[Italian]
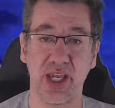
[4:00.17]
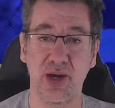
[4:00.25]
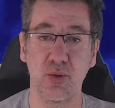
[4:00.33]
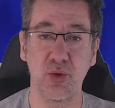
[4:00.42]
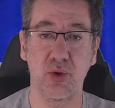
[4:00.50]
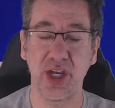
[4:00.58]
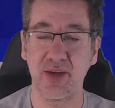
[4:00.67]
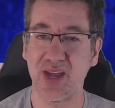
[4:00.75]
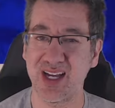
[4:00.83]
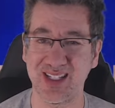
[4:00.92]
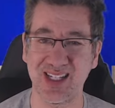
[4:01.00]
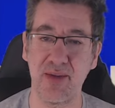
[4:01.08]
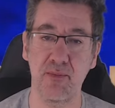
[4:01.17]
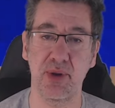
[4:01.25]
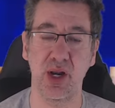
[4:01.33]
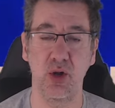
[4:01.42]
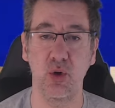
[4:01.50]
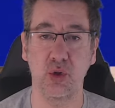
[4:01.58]
era uno che ha
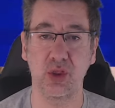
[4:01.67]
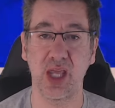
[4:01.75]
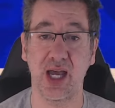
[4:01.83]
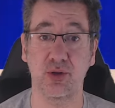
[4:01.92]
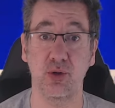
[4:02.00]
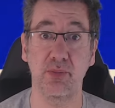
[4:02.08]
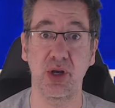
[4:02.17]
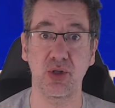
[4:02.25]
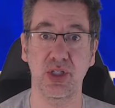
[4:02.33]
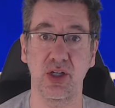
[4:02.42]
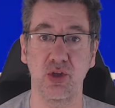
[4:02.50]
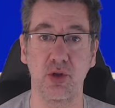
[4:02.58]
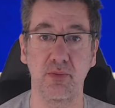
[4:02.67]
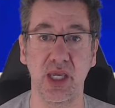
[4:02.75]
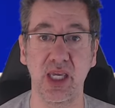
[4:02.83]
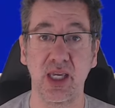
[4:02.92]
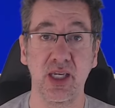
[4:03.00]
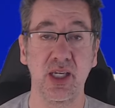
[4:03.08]
sempre lottato, però secondo
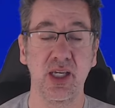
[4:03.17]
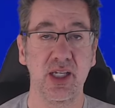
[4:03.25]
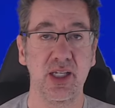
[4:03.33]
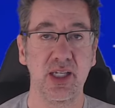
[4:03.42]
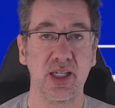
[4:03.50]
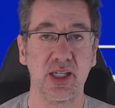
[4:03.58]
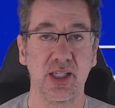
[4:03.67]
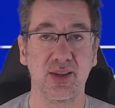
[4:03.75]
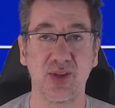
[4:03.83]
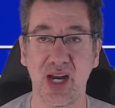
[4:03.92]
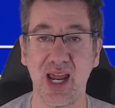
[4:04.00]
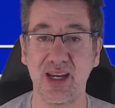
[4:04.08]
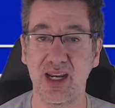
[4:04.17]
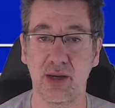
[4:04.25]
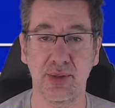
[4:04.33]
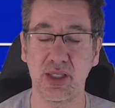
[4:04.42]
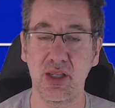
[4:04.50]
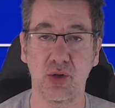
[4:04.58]
me, tranne la
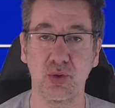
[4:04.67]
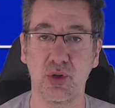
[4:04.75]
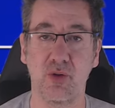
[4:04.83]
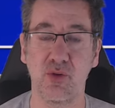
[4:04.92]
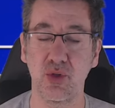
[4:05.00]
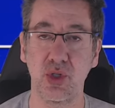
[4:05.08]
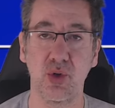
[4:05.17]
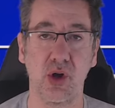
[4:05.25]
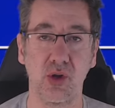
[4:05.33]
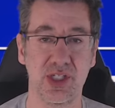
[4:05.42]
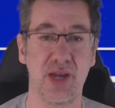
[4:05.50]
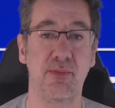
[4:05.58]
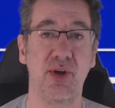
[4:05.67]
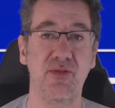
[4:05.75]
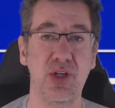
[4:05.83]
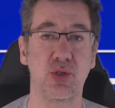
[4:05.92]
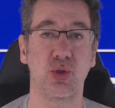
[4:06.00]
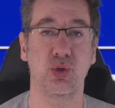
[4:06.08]
partita contro il Frosinone, l'ho sempre
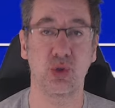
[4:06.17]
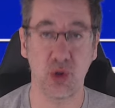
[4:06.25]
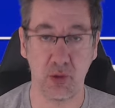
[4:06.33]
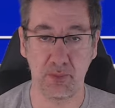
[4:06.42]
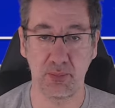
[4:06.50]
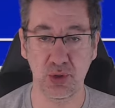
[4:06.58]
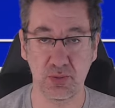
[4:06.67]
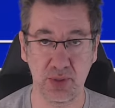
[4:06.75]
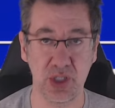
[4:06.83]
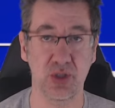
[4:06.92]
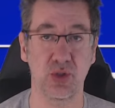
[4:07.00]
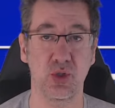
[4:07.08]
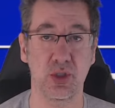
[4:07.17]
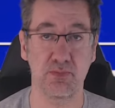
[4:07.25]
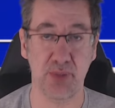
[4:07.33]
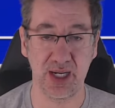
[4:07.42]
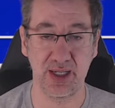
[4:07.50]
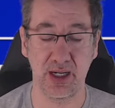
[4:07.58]
visto troppo spesso
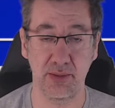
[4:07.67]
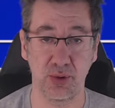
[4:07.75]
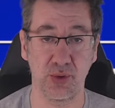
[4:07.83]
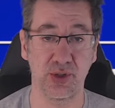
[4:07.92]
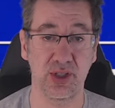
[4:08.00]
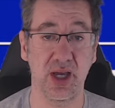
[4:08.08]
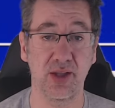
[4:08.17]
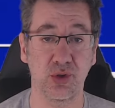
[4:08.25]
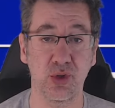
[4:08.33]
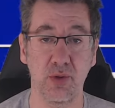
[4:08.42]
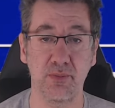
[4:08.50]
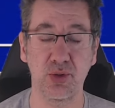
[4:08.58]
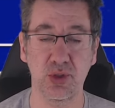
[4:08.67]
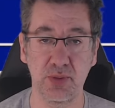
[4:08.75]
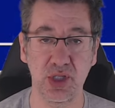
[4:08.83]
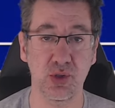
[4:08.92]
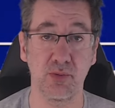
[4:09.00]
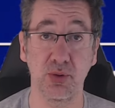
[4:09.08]
spalle alla porta, troppo
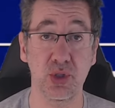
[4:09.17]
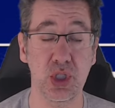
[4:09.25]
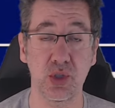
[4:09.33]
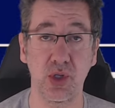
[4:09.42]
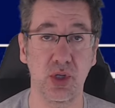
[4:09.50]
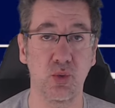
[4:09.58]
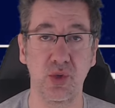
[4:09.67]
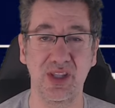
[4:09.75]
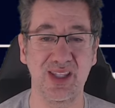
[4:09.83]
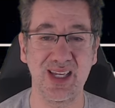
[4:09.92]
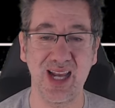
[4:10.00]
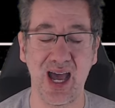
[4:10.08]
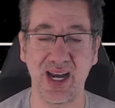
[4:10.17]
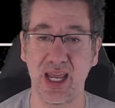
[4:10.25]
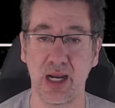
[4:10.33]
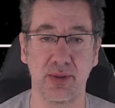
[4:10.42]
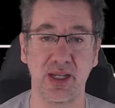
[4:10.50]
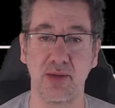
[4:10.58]
spesso in posizioni in cui tirare
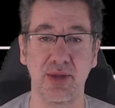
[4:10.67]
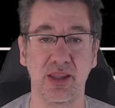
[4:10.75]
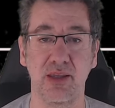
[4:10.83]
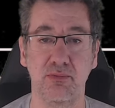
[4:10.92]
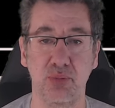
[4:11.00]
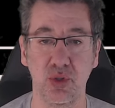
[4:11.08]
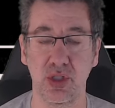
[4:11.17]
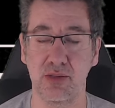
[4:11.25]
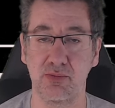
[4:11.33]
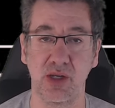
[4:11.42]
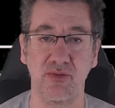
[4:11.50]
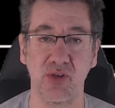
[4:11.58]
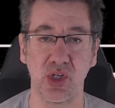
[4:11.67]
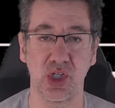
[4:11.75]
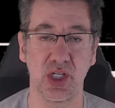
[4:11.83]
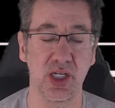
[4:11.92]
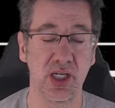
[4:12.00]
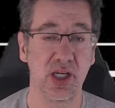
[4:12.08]
era praticamente impossibile.
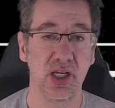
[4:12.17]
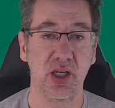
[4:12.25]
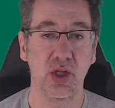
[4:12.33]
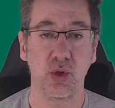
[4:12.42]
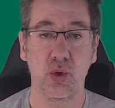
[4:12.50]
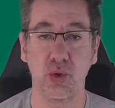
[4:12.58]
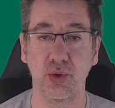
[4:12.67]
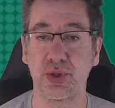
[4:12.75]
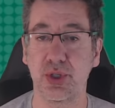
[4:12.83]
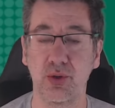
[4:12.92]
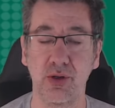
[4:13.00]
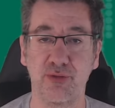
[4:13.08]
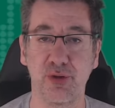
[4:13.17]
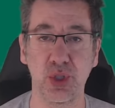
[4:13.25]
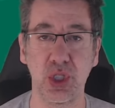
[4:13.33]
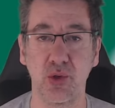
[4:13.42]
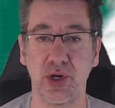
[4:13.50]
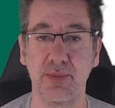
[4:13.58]
Invece contro il
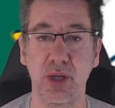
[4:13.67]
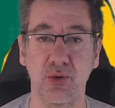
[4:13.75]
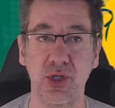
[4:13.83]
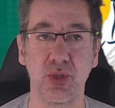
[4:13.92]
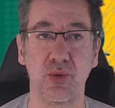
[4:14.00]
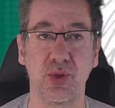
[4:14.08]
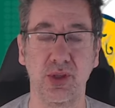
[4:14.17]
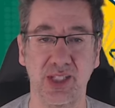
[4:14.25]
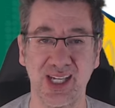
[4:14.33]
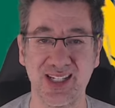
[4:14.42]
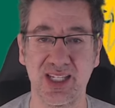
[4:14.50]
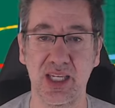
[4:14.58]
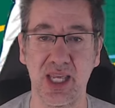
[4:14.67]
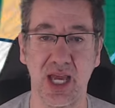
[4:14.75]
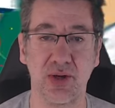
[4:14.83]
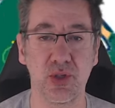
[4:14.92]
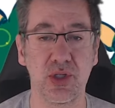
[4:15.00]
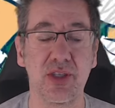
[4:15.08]
Frosinone abbiamo visto un
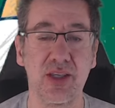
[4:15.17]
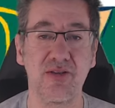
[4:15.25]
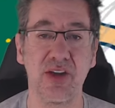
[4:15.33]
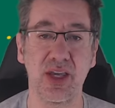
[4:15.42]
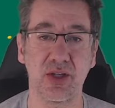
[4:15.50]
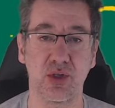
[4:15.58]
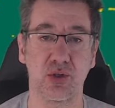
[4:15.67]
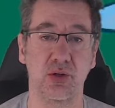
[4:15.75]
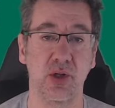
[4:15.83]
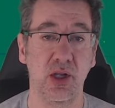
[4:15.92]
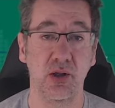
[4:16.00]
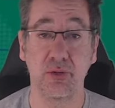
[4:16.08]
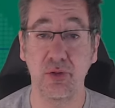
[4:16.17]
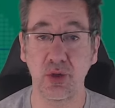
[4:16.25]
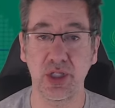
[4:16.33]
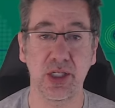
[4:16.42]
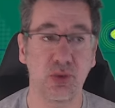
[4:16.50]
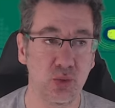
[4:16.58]
Castellanos diverso.
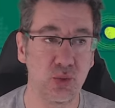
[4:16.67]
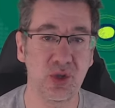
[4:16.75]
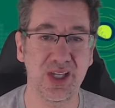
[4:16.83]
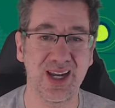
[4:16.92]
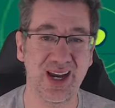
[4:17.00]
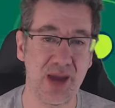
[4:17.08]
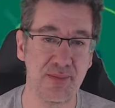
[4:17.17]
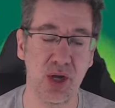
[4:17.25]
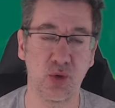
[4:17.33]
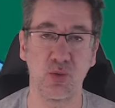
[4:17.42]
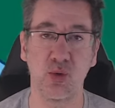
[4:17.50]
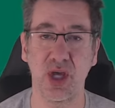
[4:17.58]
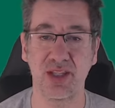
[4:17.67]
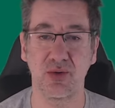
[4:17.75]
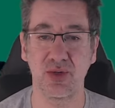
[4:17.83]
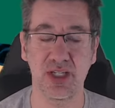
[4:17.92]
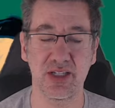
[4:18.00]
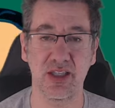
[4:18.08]
Forse tutta la rabbia accumulata in
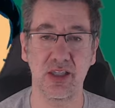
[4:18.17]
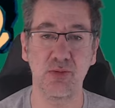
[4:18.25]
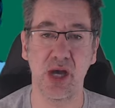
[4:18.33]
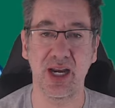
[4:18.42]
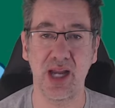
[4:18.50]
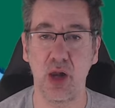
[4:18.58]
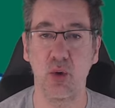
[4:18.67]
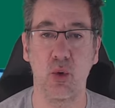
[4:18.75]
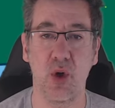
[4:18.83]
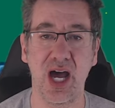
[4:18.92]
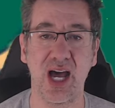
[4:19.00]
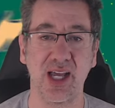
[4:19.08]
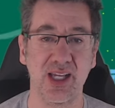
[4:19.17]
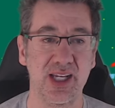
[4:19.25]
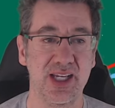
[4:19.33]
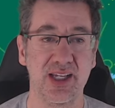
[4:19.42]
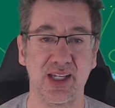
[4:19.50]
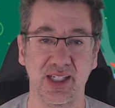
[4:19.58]
questa settimana lo ha
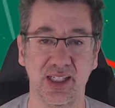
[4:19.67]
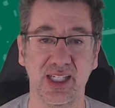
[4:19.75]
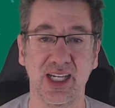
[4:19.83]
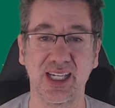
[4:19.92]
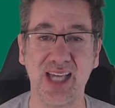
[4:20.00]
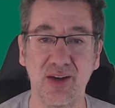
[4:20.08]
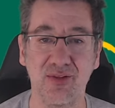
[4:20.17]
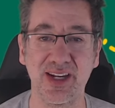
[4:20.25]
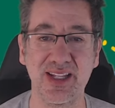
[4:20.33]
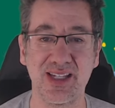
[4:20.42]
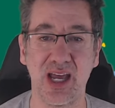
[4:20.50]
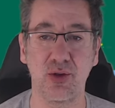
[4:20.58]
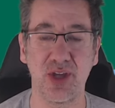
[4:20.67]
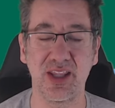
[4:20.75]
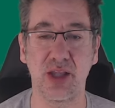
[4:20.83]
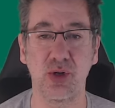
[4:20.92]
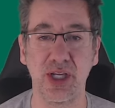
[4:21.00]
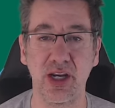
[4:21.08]
eh, galvanizzato, gli ha
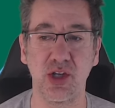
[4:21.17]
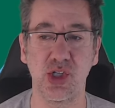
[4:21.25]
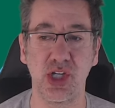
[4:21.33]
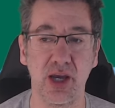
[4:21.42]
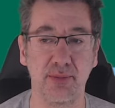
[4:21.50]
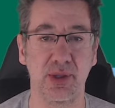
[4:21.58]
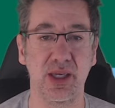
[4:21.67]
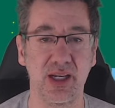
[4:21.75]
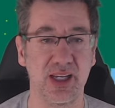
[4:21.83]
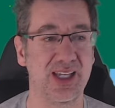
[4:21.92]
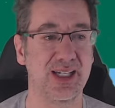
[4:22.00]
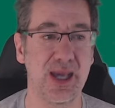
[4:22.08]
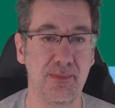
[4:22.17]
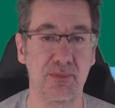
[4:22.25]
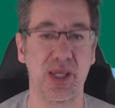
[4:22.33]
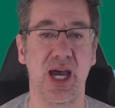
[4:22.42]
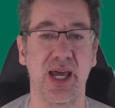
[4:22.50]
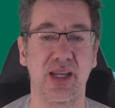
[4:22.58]
dato l'energia per
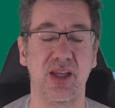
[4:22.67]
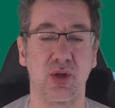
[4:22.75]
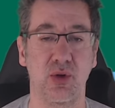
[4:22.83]
cambiare